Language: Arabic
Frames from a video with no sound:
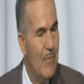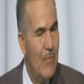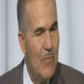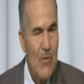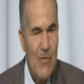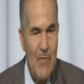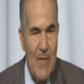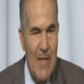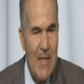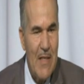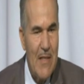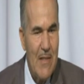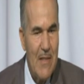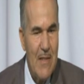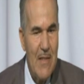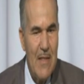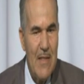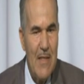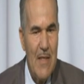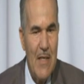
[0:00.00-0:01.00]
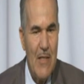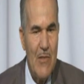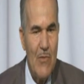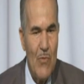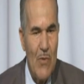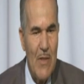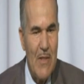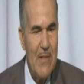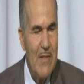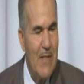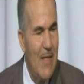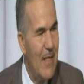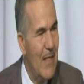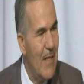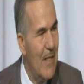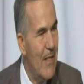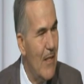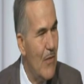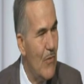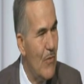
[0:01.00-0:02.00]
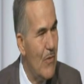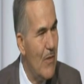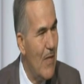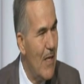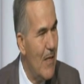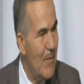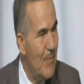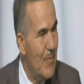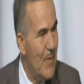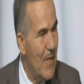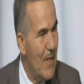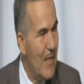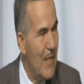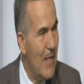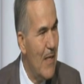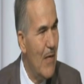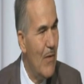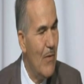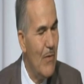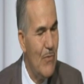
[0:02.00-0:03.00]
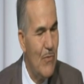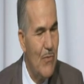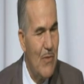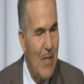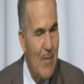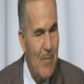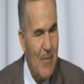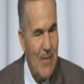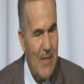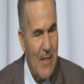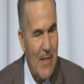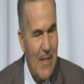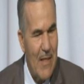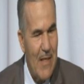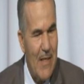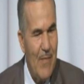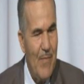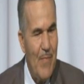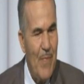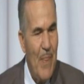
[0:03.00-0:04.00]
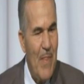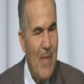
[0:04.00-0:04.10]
مش فقط اللي عنده ولد يقرأ اللي عنده طالب يقرأ أو عنده طالبة تقرأ